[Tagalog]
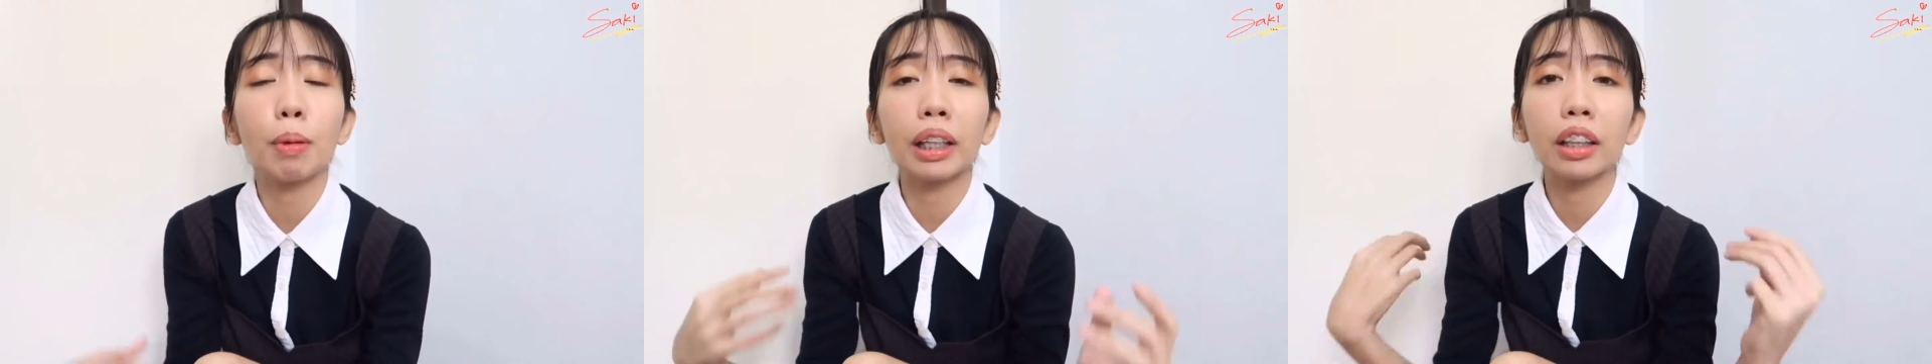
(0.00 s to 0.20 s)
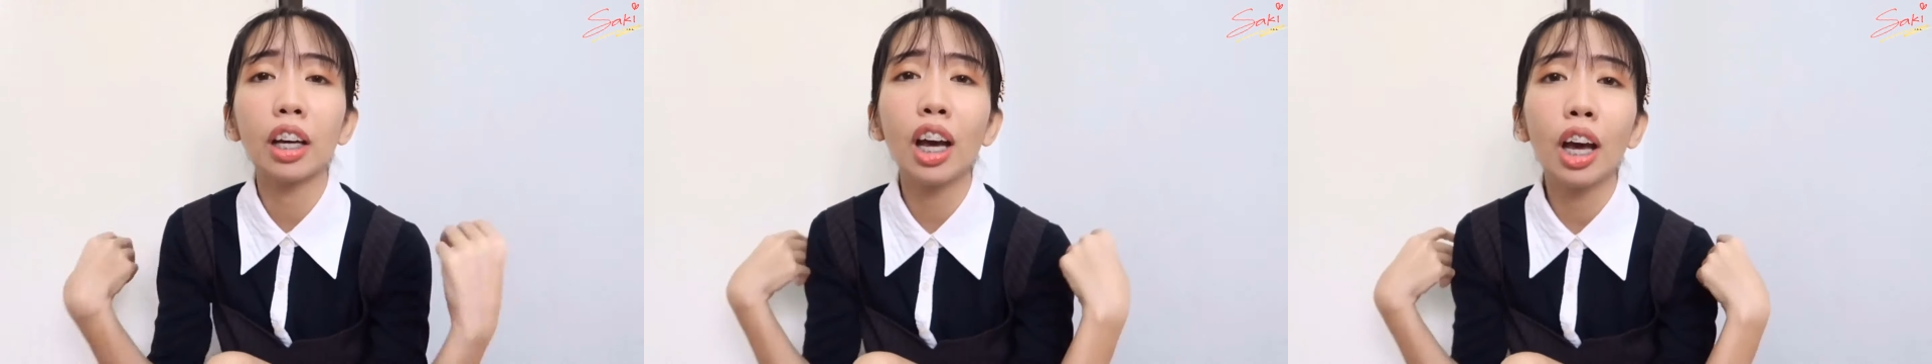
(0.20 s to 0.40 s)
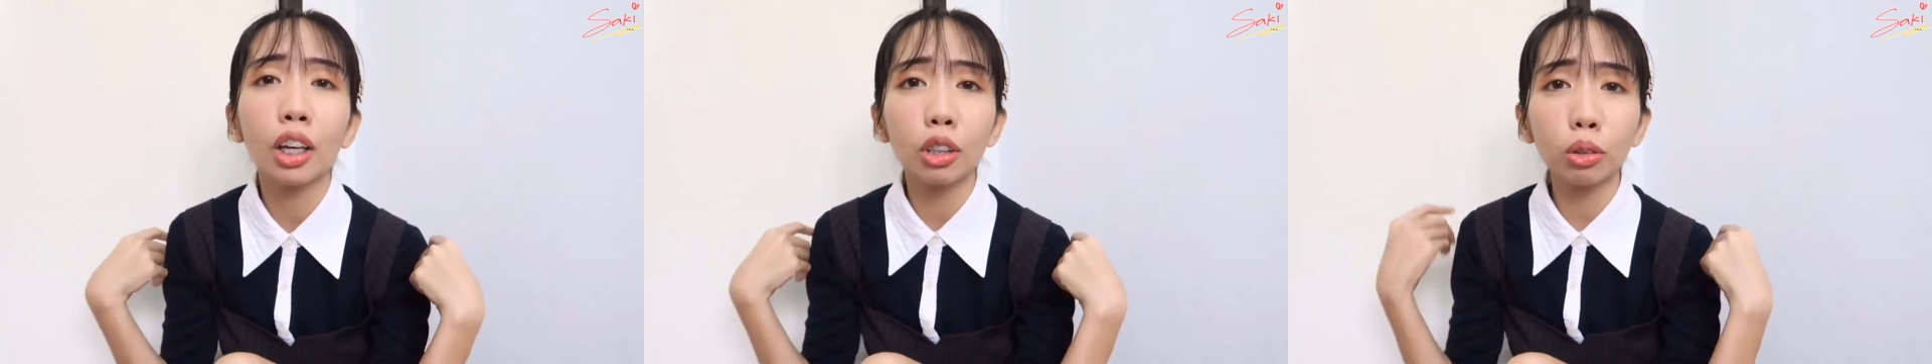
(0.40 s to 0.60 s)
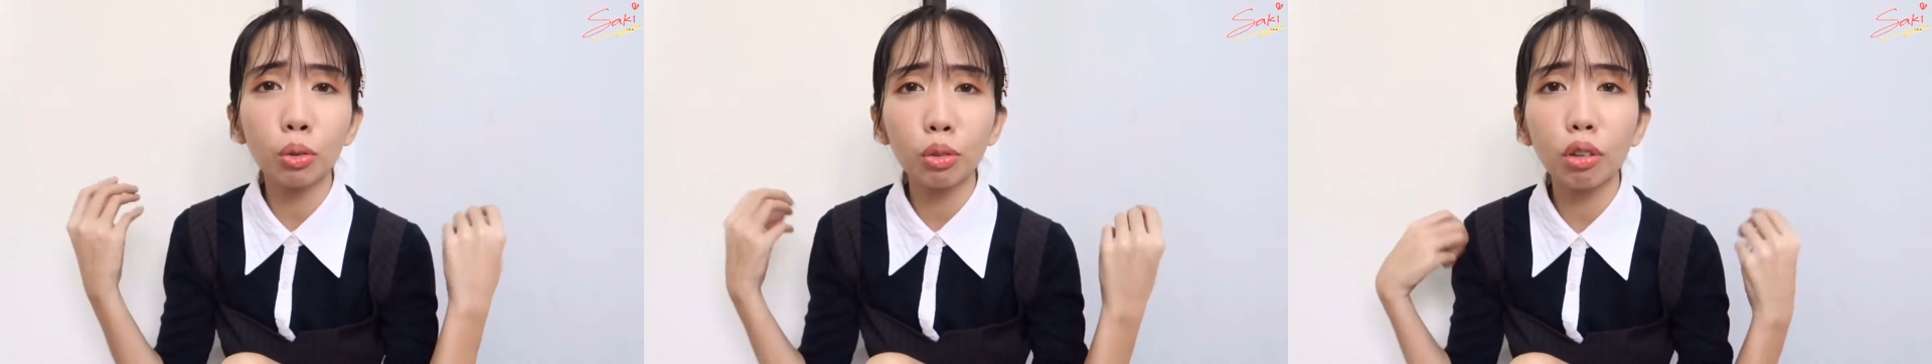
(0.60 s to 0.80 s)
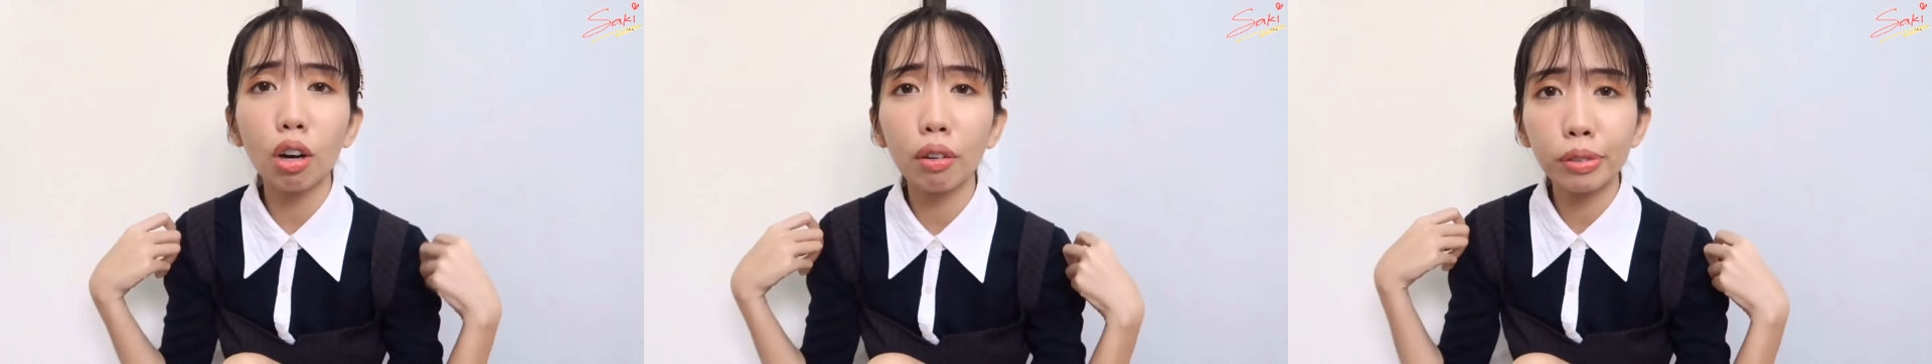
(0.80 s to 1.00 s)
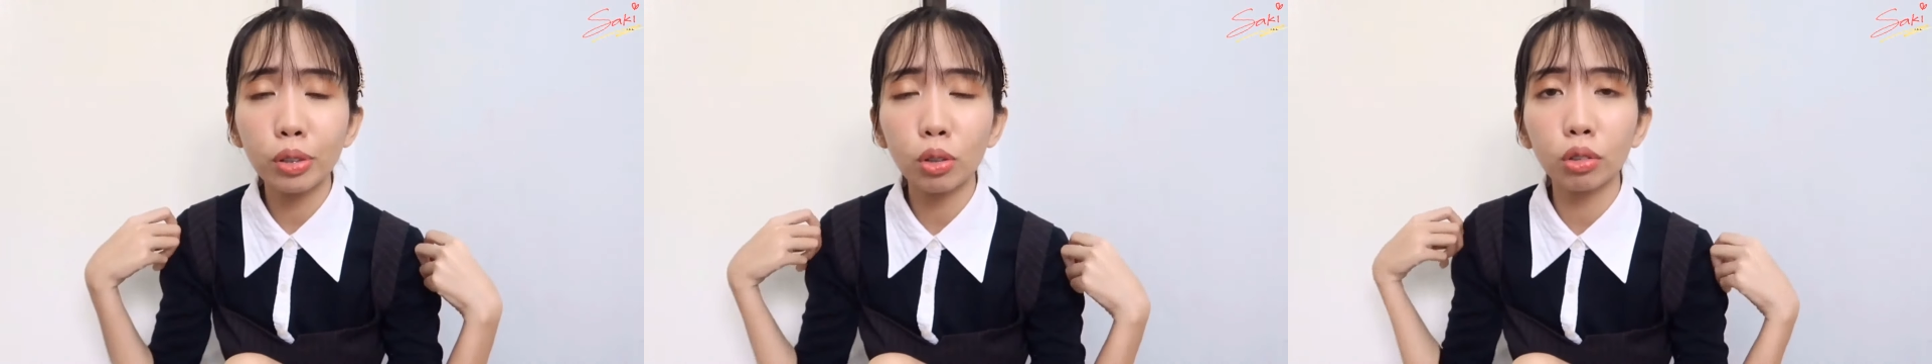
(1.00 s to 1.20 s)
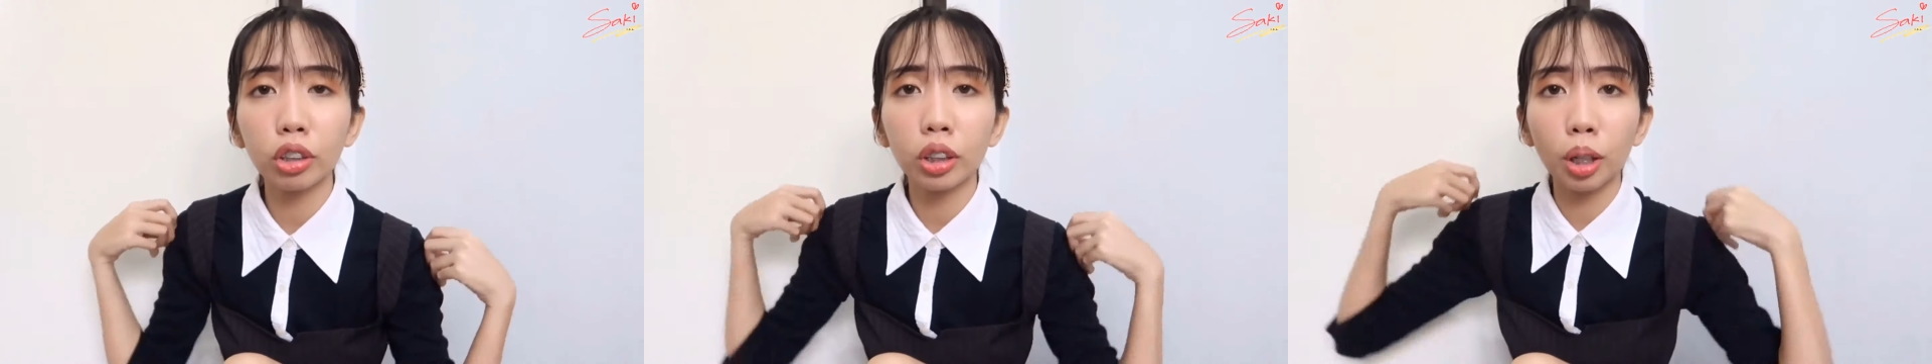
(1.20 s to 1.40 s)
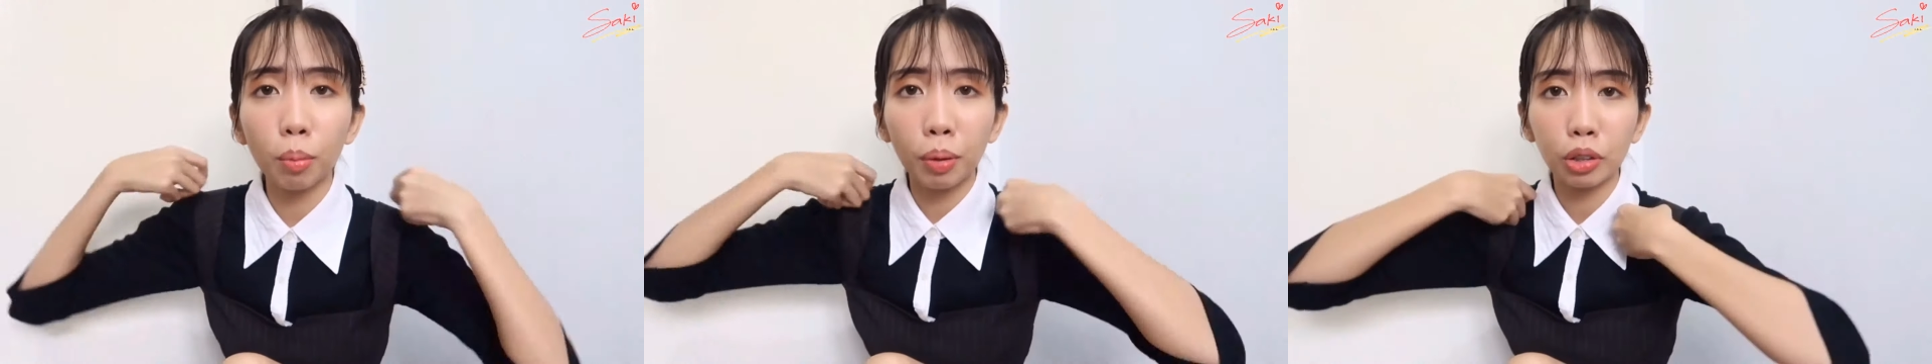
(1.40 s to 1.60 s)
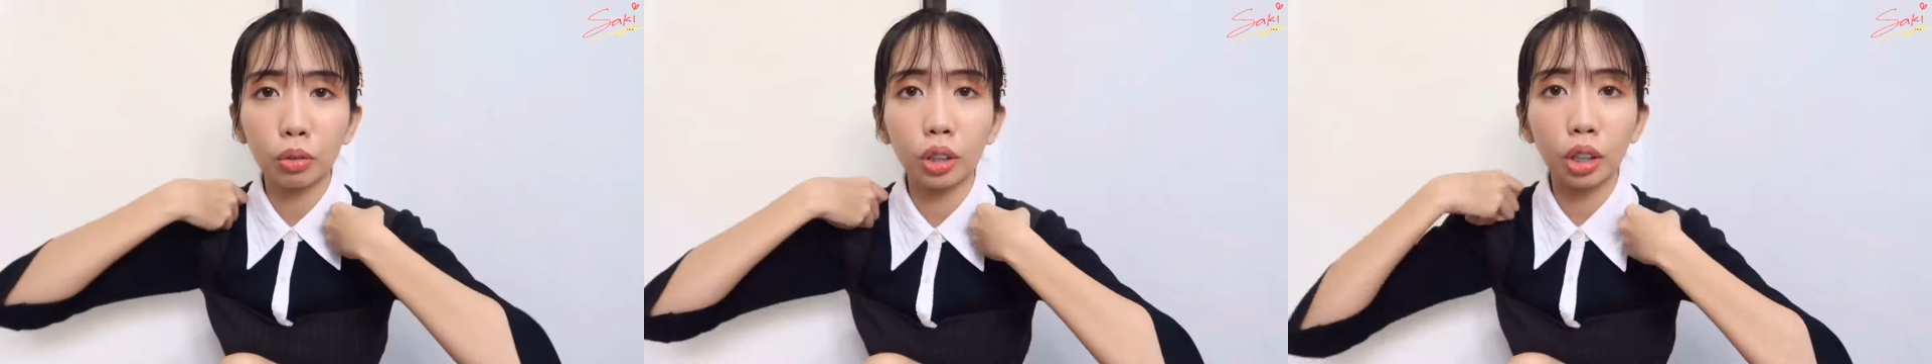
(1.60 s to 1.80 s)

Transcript: But, you know, yung off shoulder naman,